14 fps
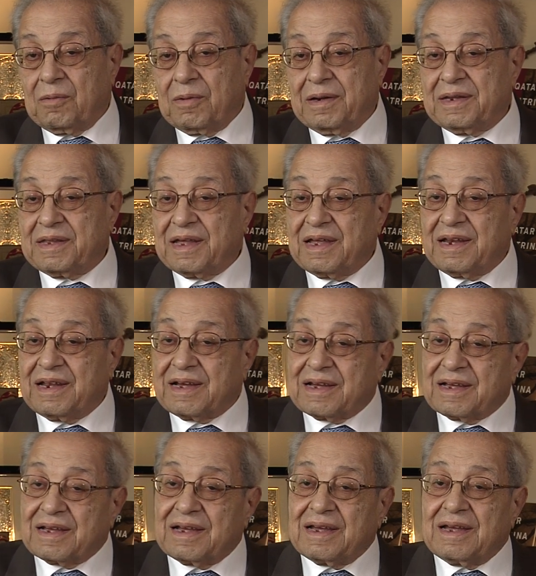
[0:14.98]
ولذلك
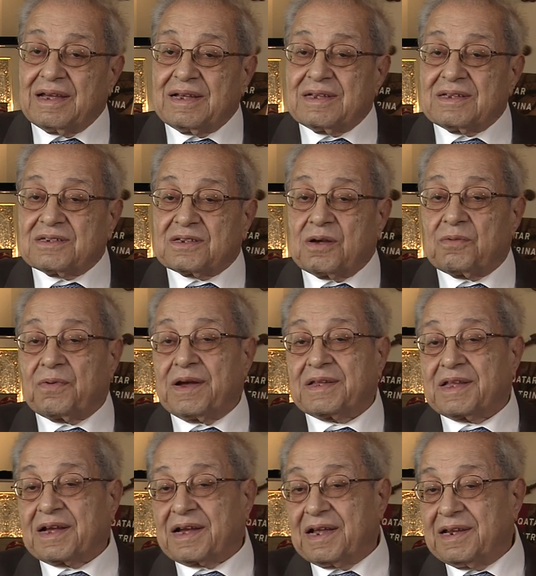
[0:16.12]
سوف
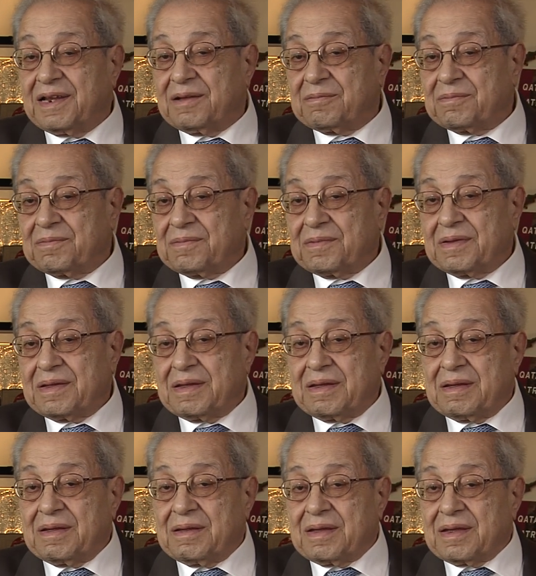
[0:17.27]
أتكلم
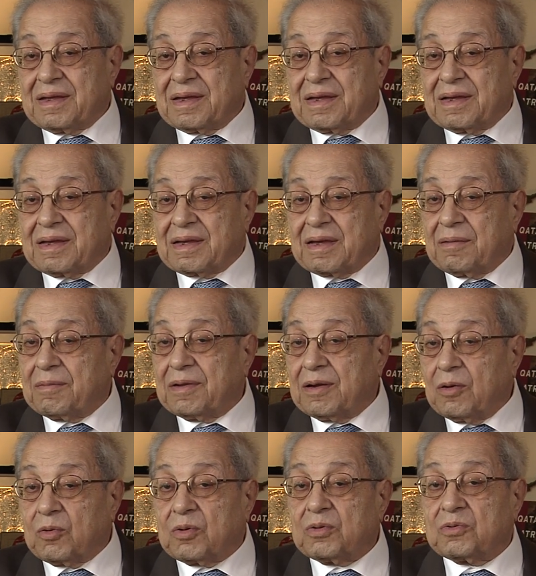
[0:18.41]
كما
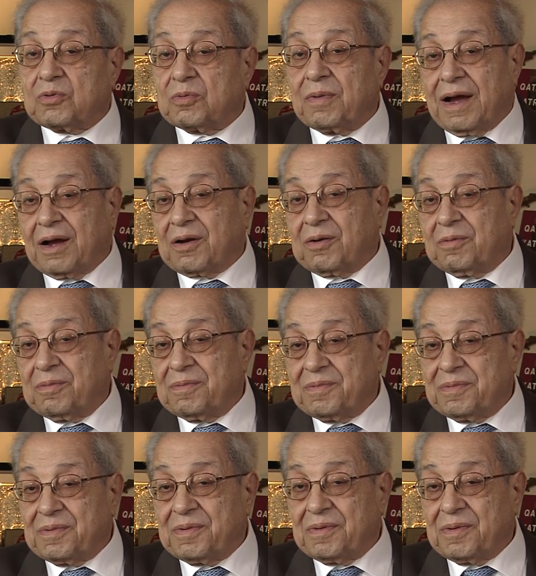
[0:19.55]
لو كنت معكم
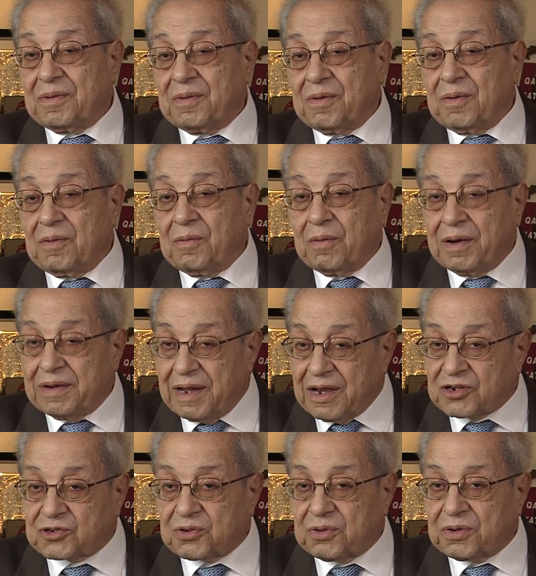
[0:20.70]
وأنا
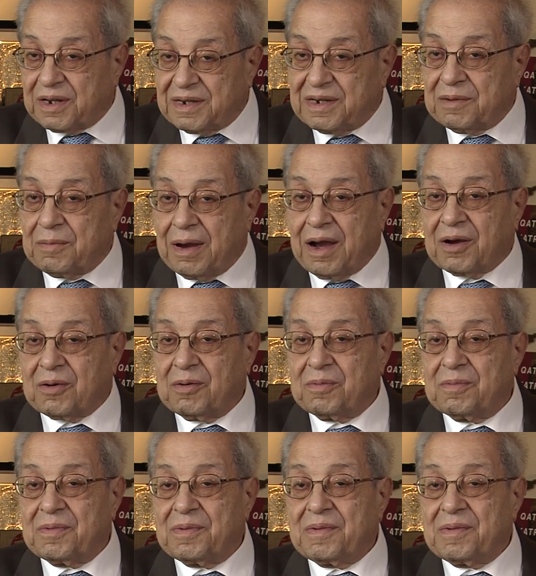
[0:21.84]
أشعر أني معكم